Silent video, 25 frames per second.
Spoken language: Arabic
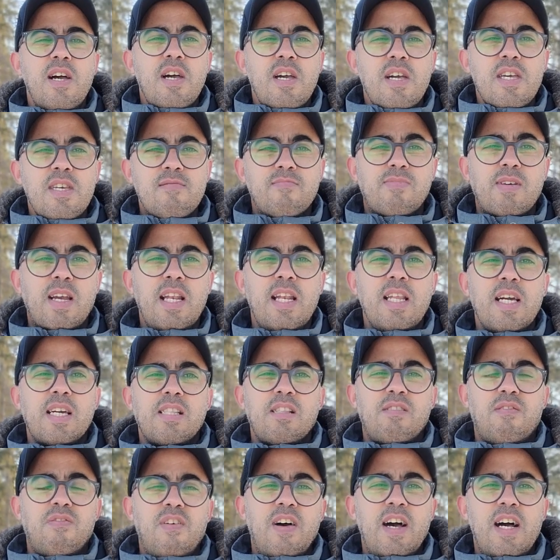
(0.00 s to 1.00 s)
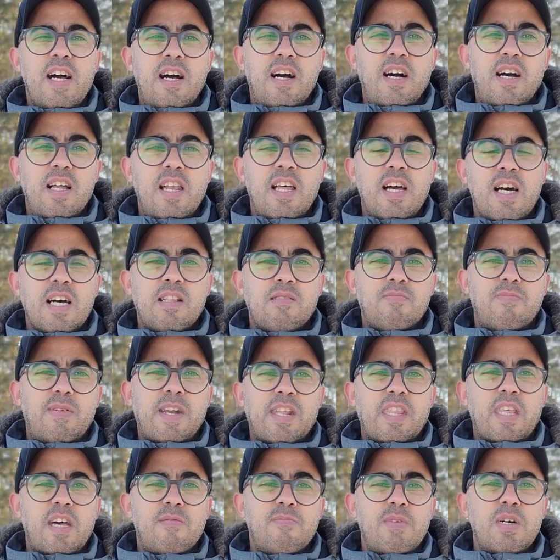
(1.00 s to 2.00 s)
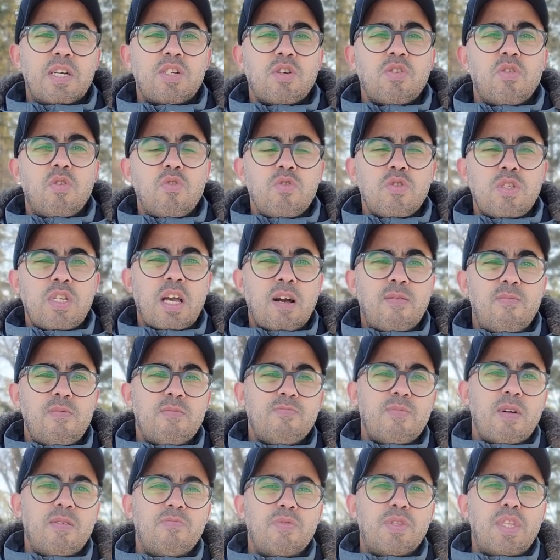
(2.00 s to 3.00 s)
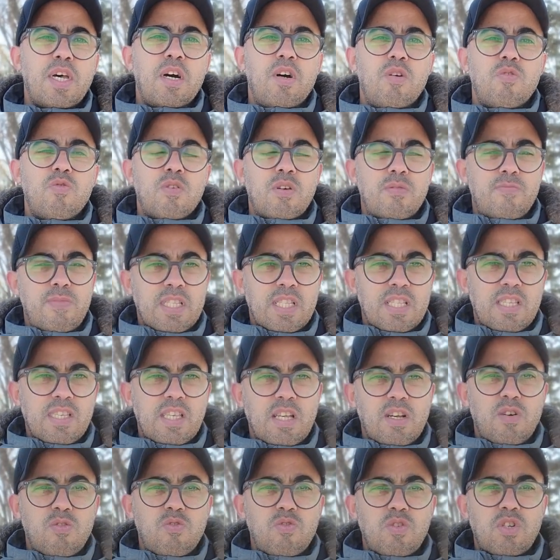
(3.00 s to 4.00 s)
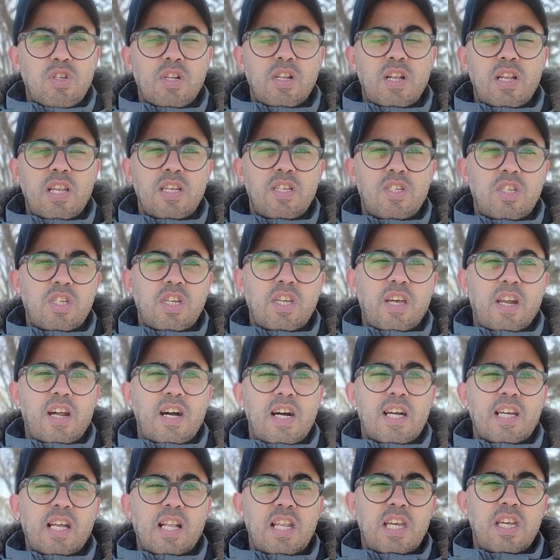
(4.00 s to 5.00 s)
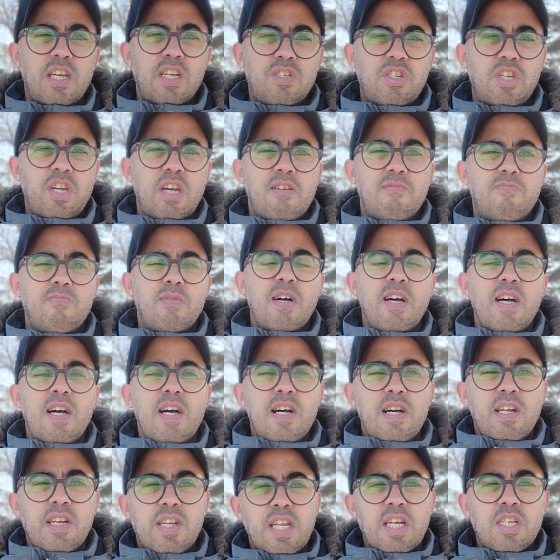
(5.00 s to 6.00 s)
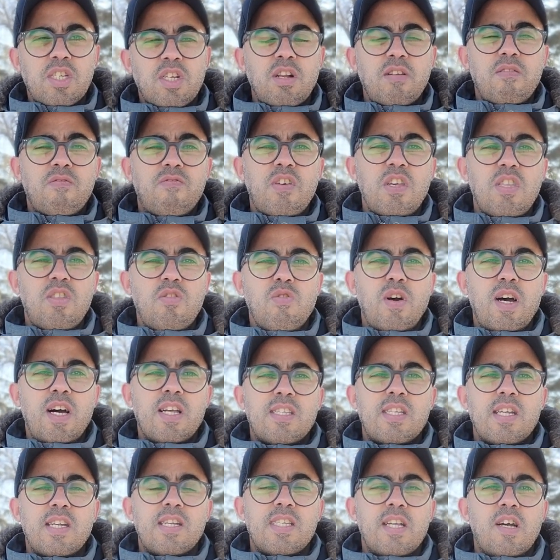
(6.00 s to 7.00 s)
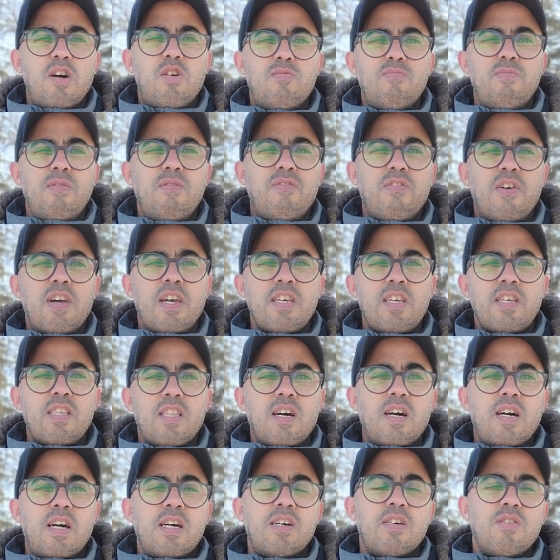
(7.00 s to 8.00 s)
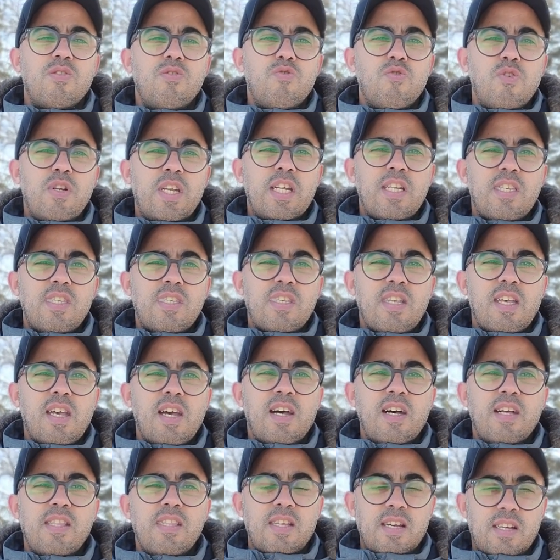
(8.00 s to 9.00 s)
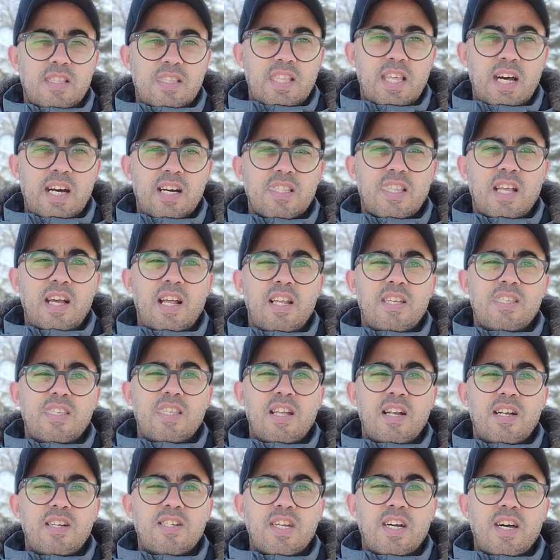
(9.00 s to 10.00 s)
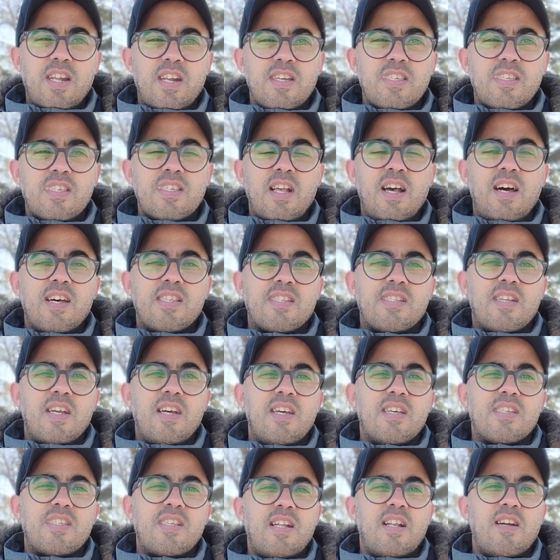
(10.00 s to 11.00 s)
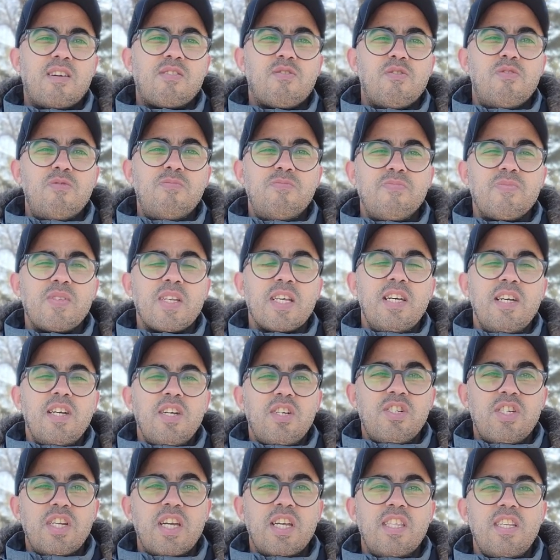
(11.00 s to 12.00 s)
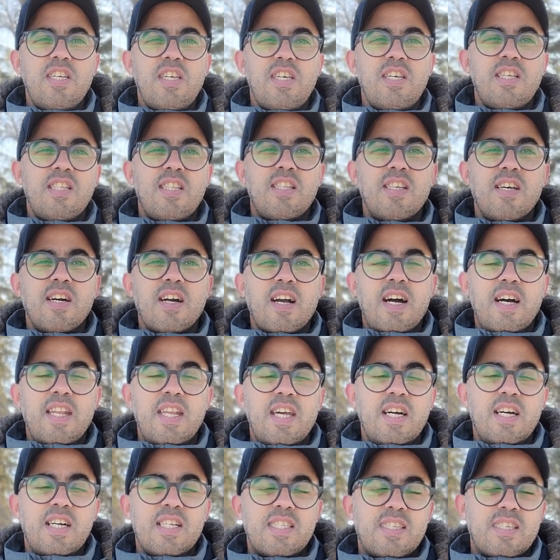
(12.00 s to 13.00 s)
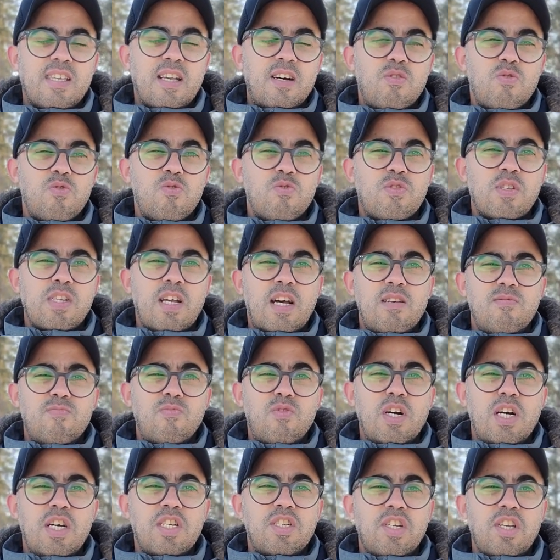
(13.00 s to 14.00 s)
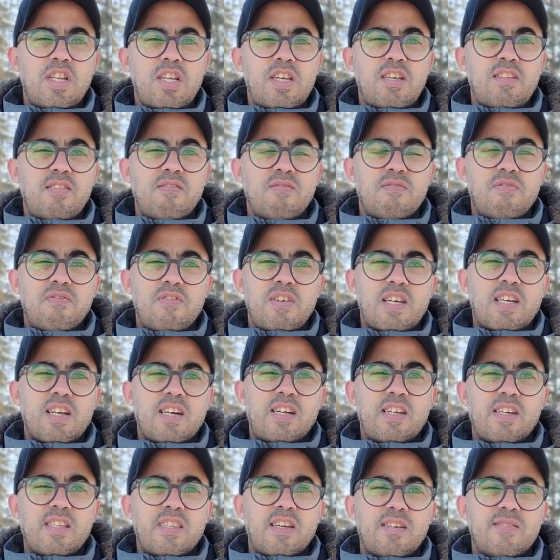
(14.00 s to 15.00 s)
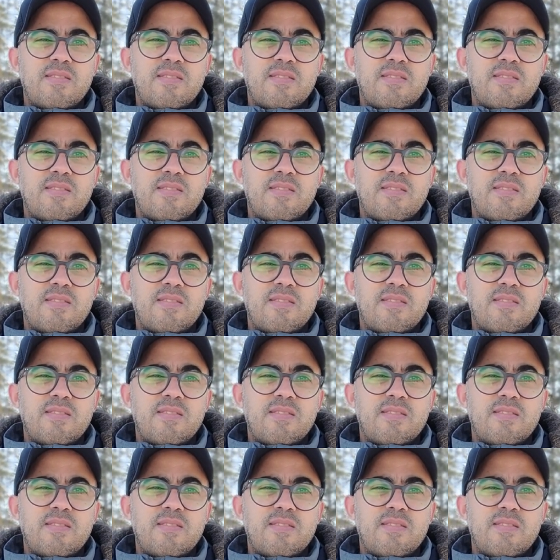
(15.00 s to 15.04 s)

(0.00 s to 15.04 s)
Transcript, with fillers: يمكن لك الدفاع على هذا البرنامج خوتي قبل ما نبداو ما تنساوش الاشتراك الاعجاب نشر الفيديو حتى تعم الفائدة دون نسيان الضغط على زر الجرس حتى يصلكم جديد قناة صوت المهاجرين في كندا